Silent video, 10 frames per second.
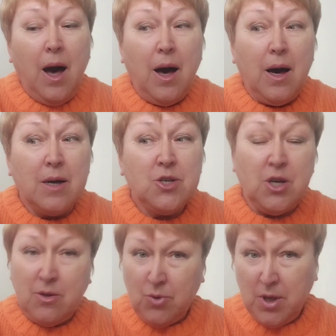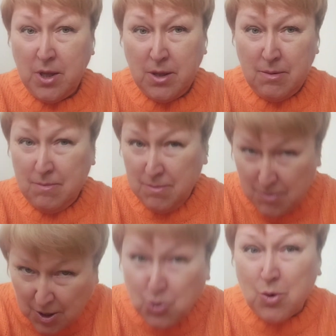а часть людей,
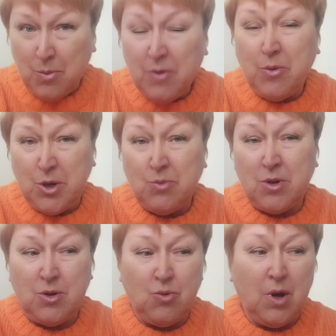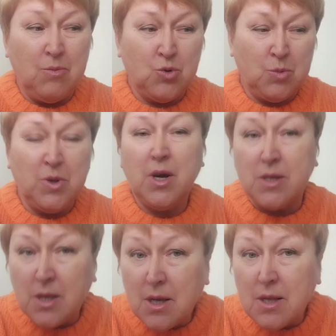которым бы, в общем-то, сюда, может быть,
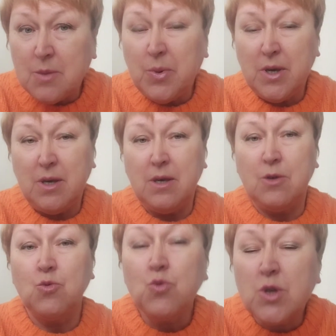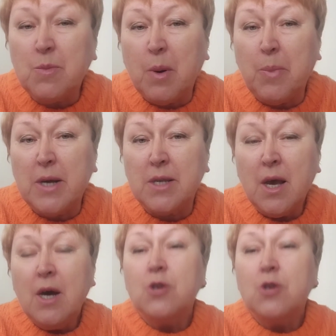хотелось бы и нужно попасть,